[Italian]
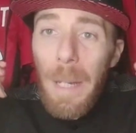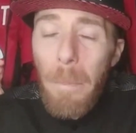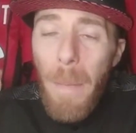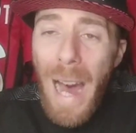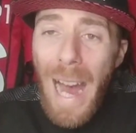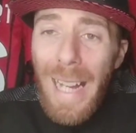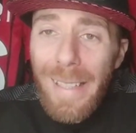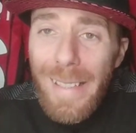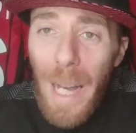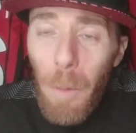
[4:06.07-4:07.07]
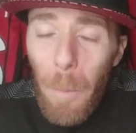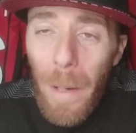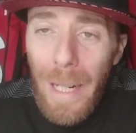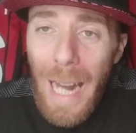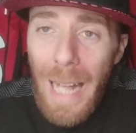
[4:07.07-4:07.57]
chi mai stiamo
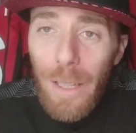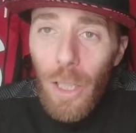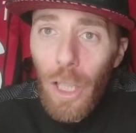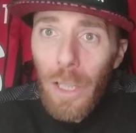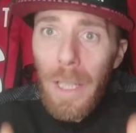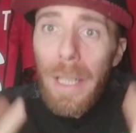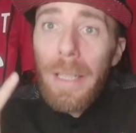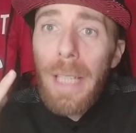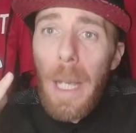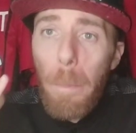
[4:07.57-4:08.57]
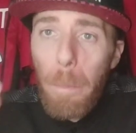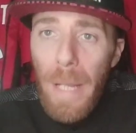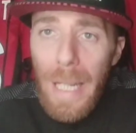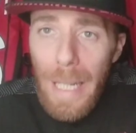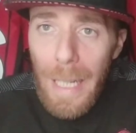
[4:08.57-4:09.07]
parlando? Di
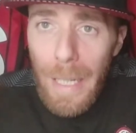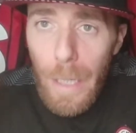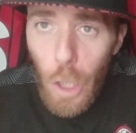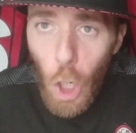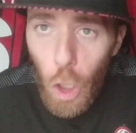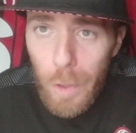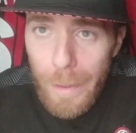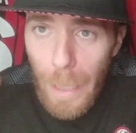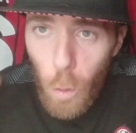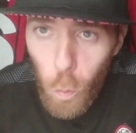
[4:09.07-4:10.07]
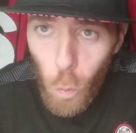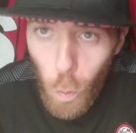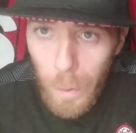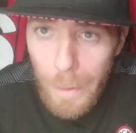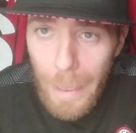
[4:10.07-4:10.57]
Billy Costa
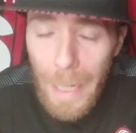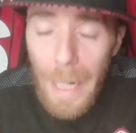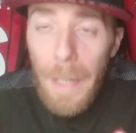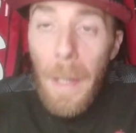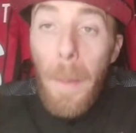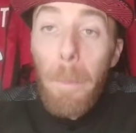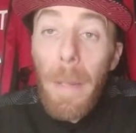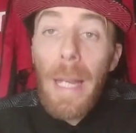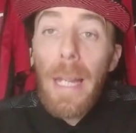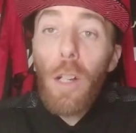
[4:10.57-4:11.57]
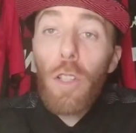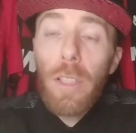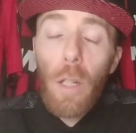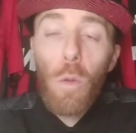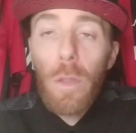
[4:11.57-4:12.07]
Curta. Billy
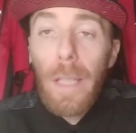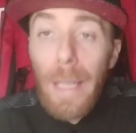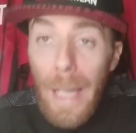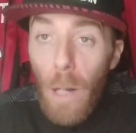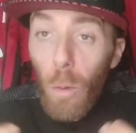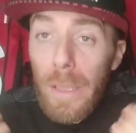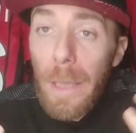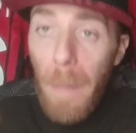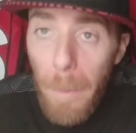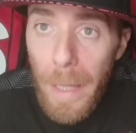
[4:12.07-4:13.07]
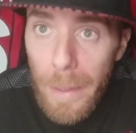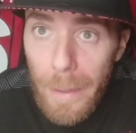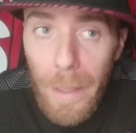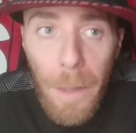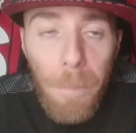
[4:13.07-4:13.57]
Costa Curta che
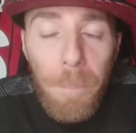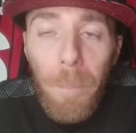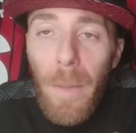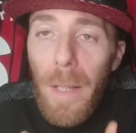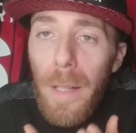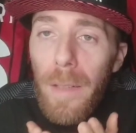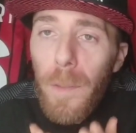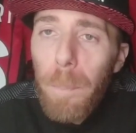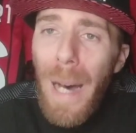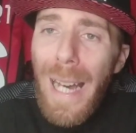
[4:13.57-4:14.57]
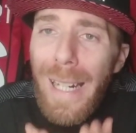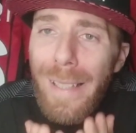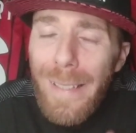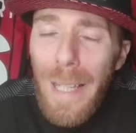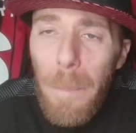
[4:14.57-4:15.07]
ultimamente
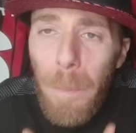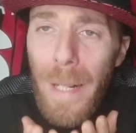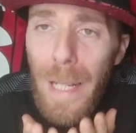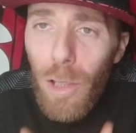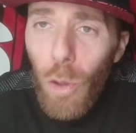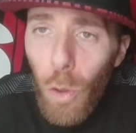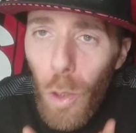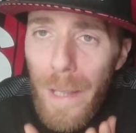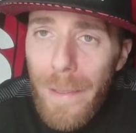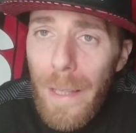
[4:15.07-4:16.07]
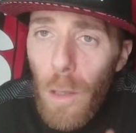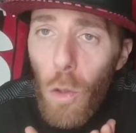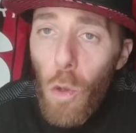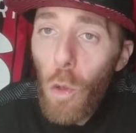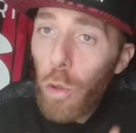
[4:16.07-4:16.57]
spara sempre e solo a
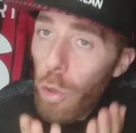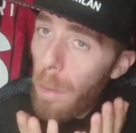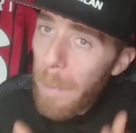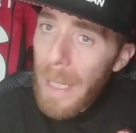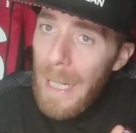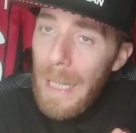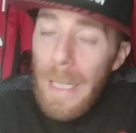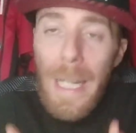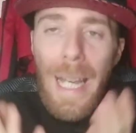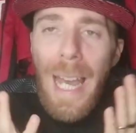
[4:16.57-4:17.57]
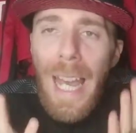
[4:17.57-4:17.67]
zero contro il Milan